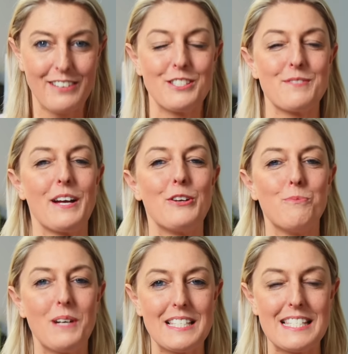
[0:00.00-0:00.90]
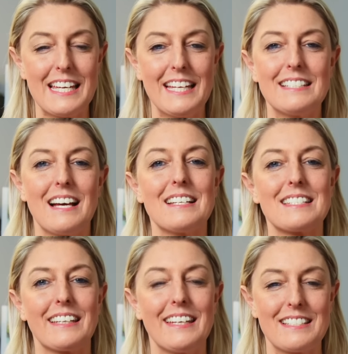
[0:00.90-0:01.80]
und zwar Nummer 10. Da
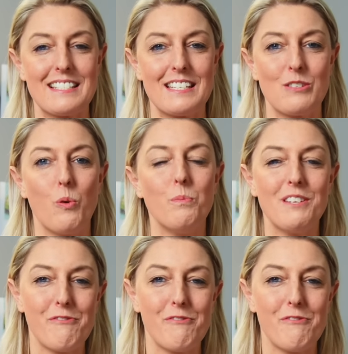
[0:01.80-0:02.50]
dreht es sich um die